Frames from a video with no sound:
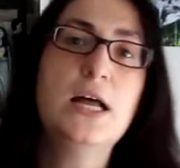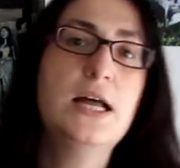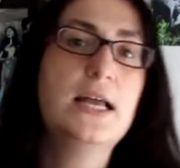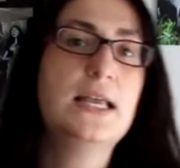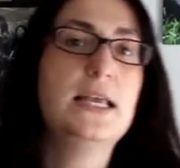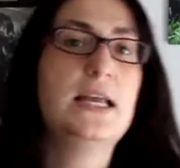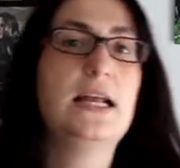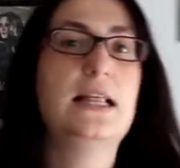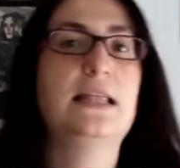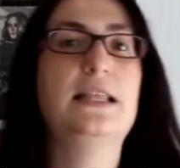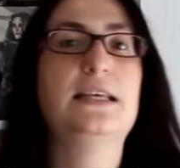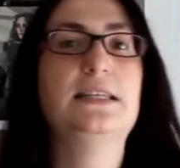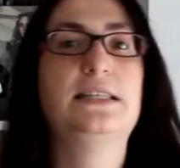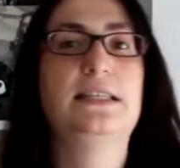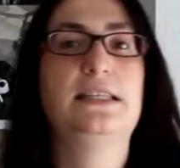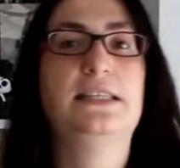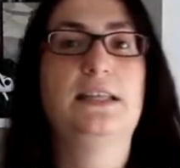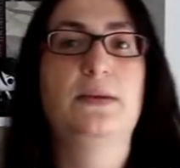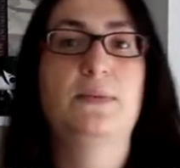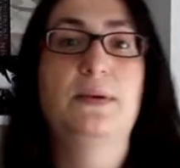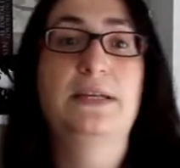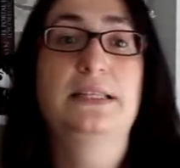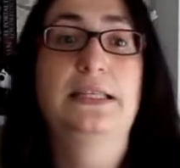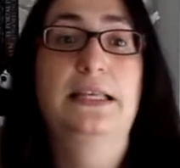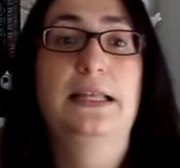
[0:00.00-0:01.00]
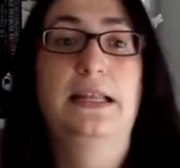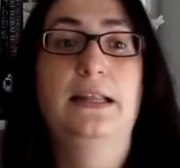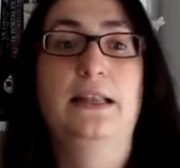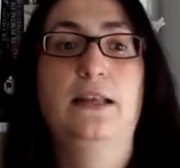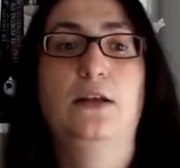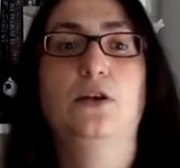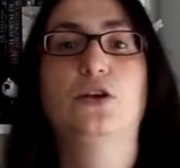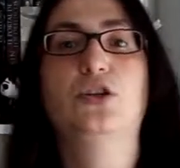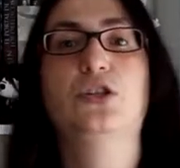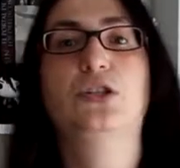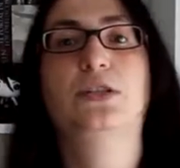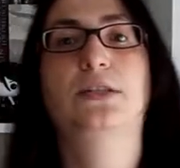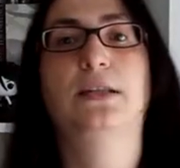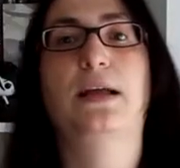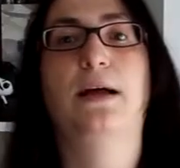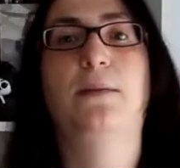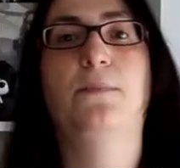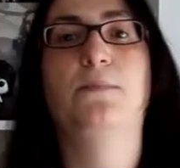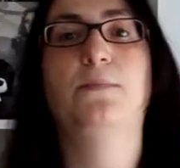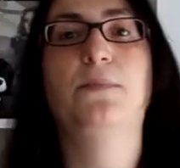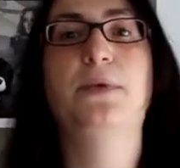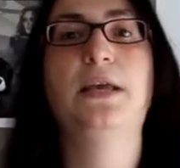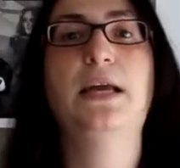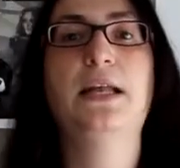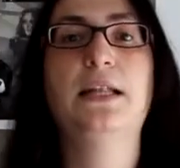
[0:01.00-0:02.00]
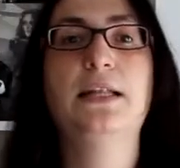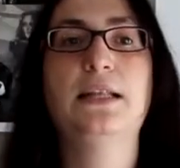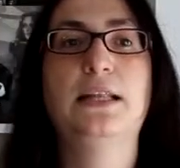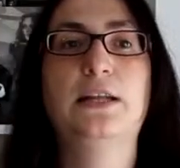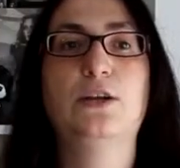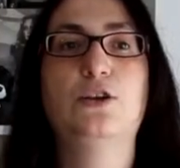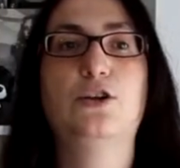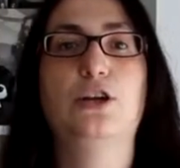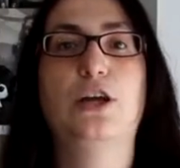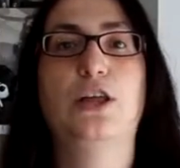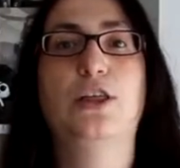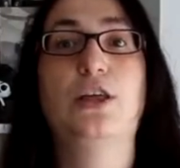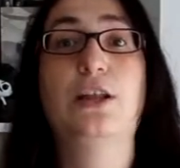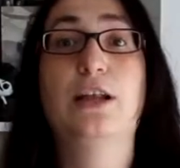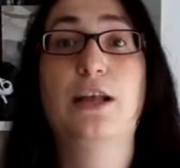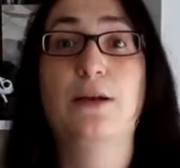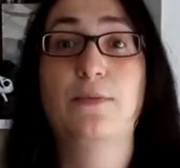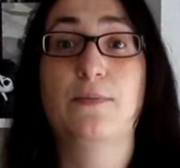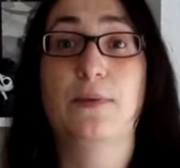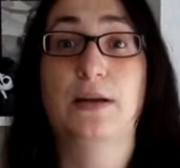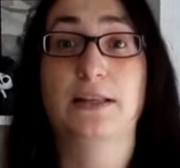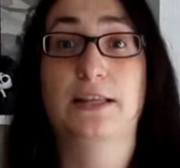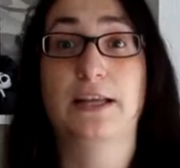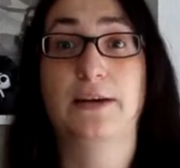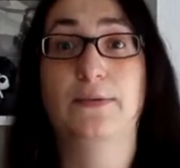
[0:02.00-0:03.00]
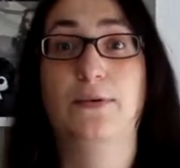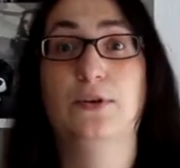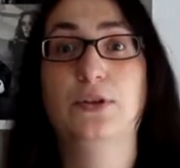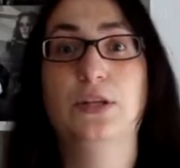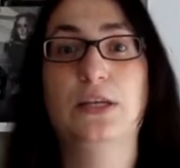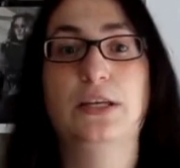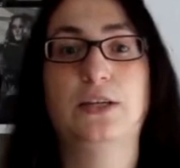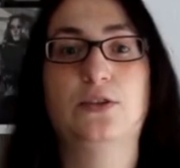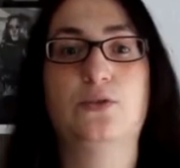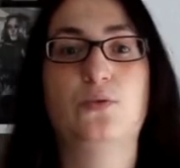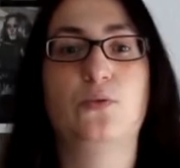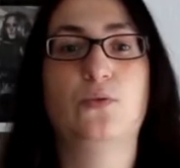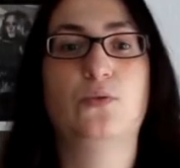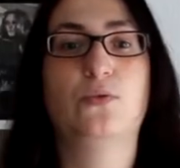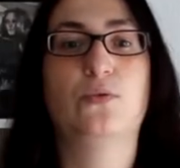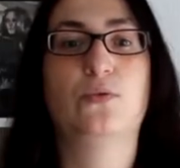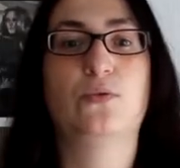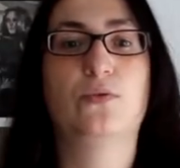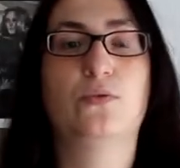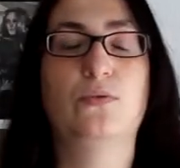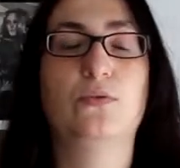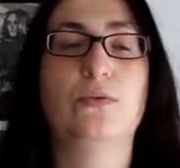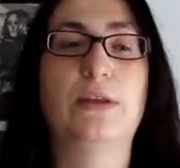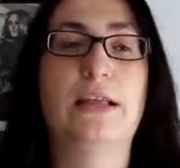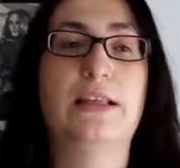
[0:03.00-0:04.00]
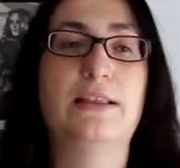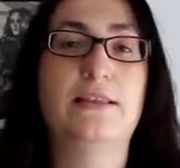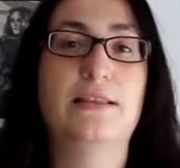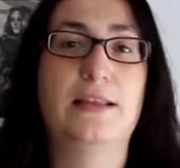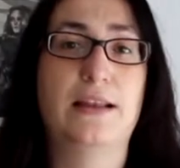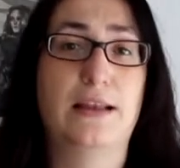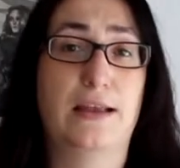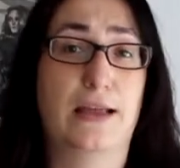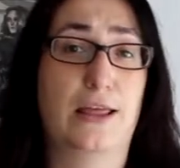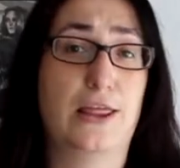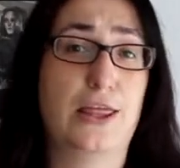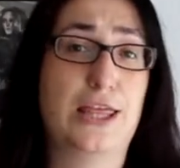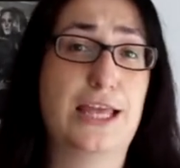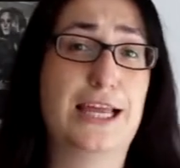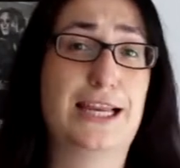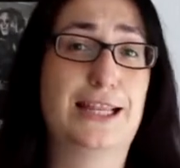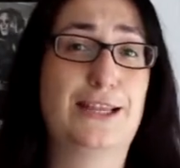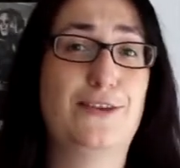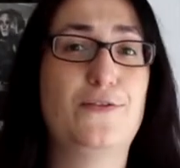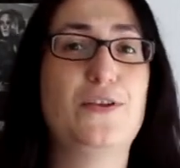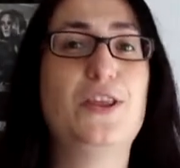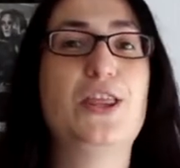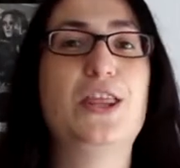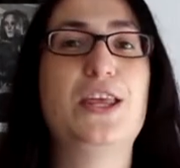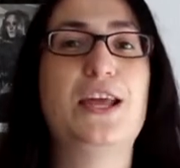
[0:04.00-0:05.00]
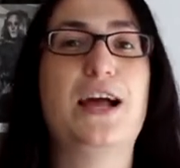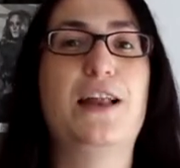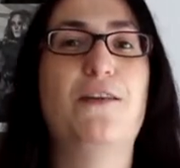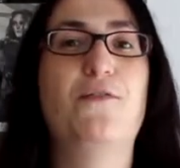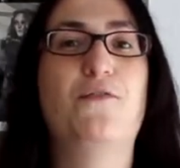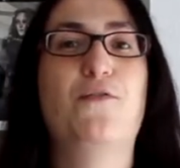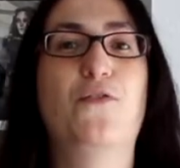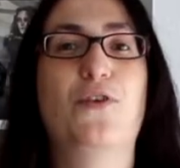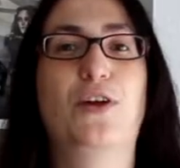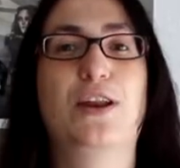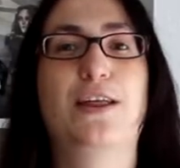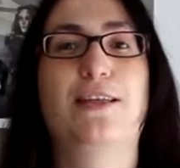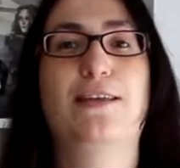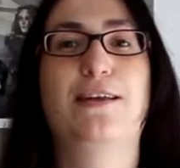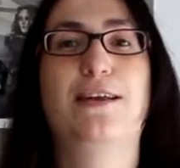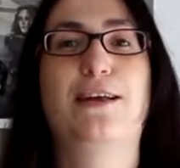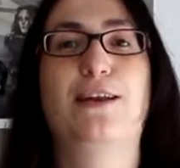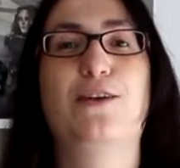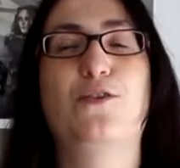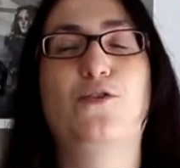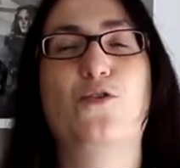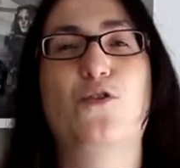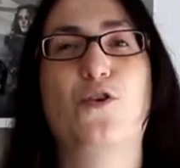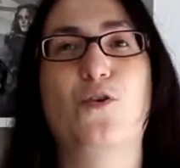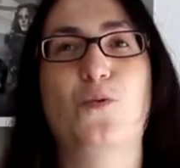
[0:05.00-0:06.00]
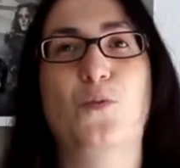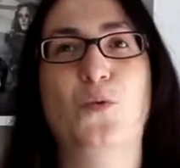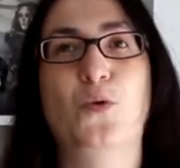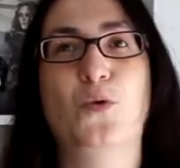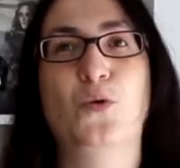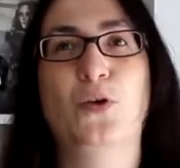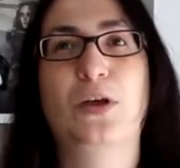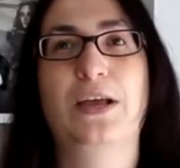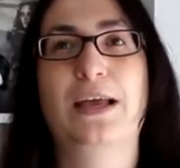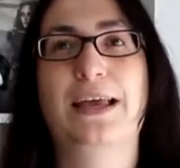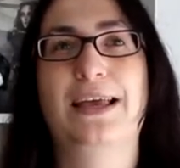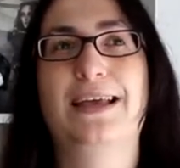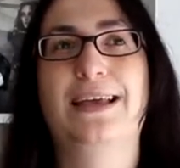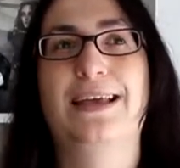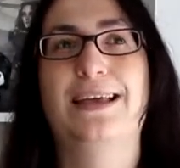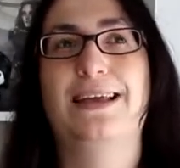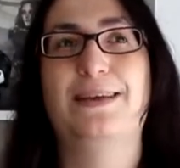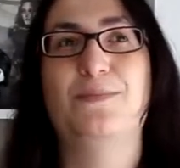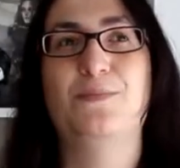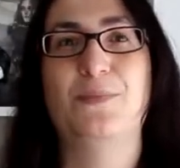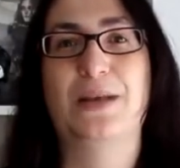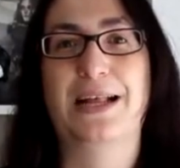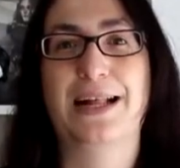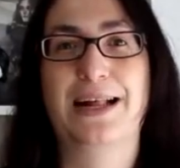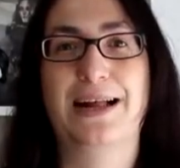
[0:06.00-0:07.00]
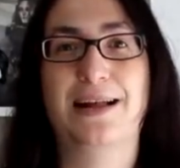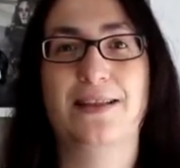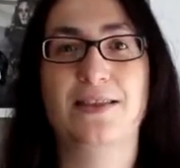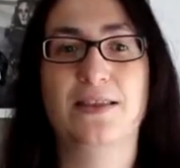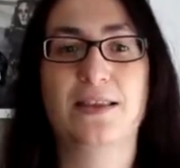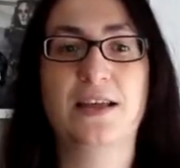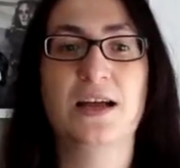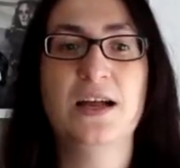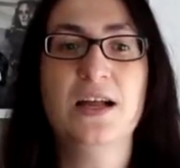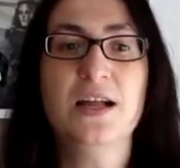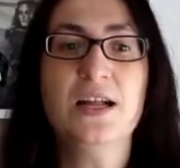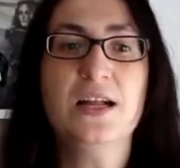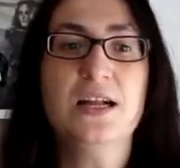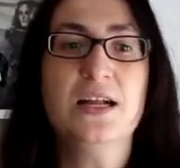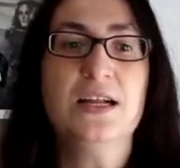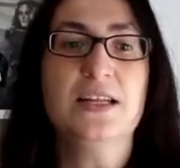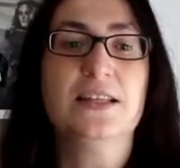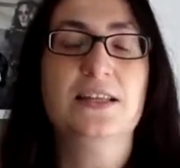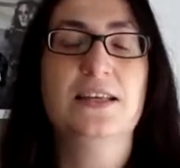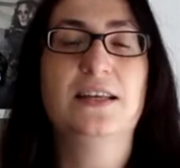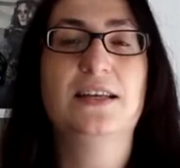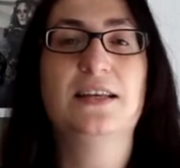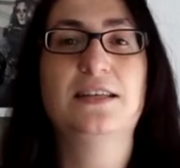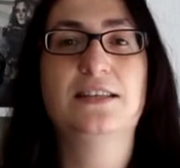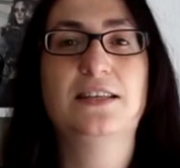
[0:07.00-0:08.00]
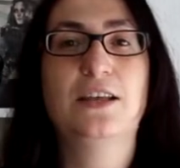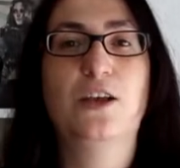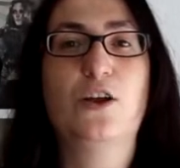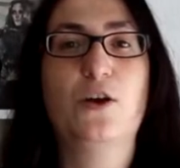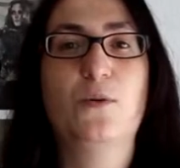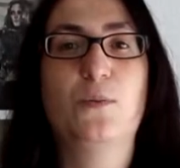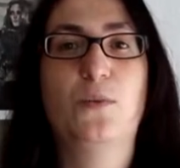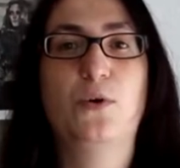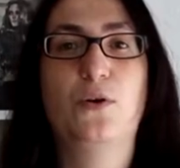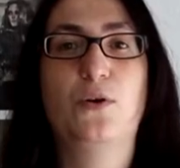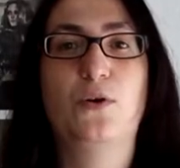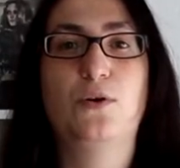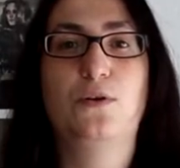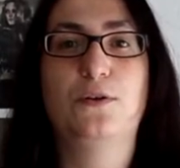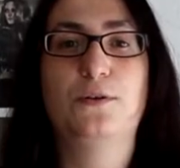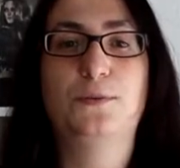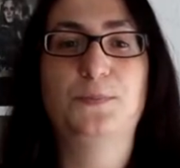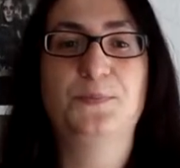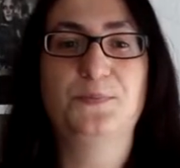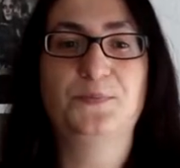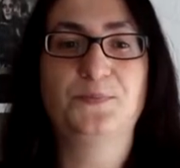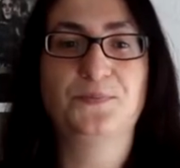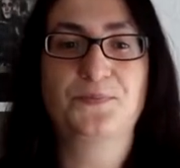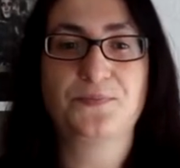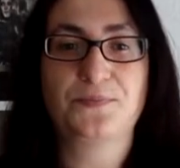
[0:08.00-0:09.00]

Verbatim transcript: y el de sistemas críticos también tengo que decir que Matabot es una inteligencia artificial fuera de lo común que me encanta. Tiene así como